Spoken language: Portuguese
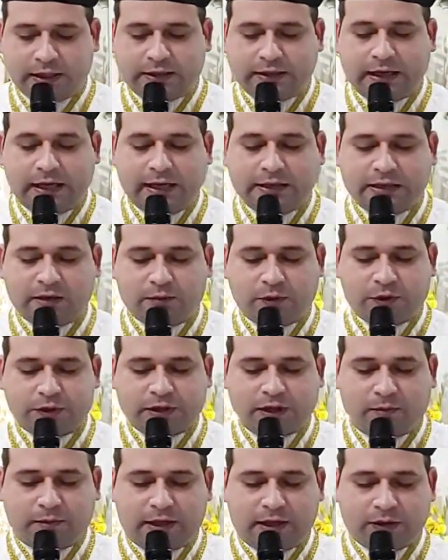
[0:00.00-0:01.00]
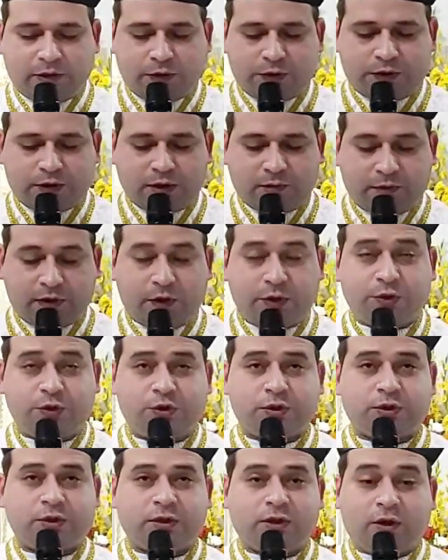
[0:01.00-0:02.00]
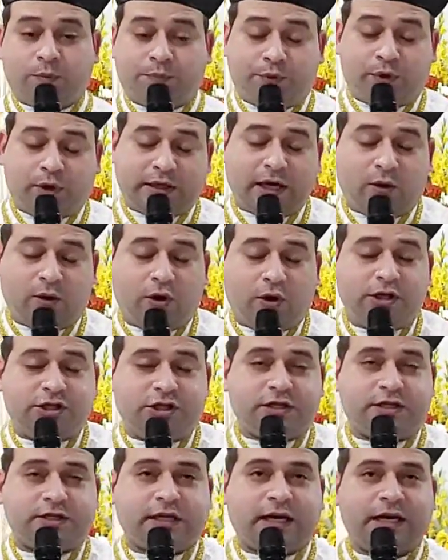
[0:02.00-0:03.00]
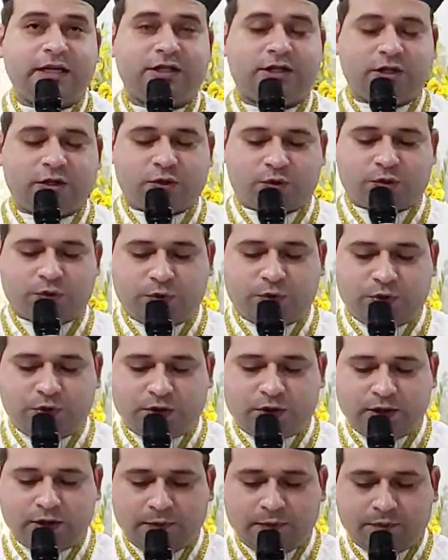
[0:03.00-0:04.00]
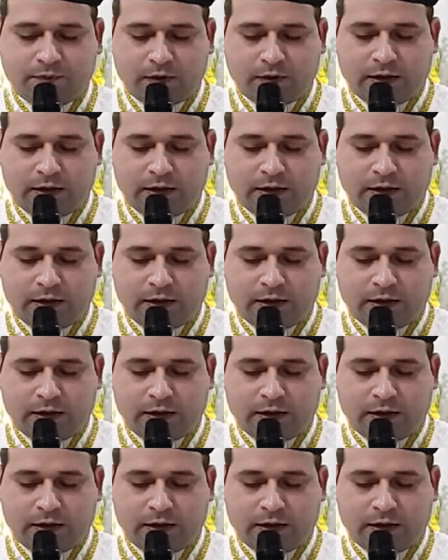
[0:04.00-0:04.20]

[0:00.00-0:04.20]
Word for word: Porque nada, meus amados irmãos, porque onde está Jesus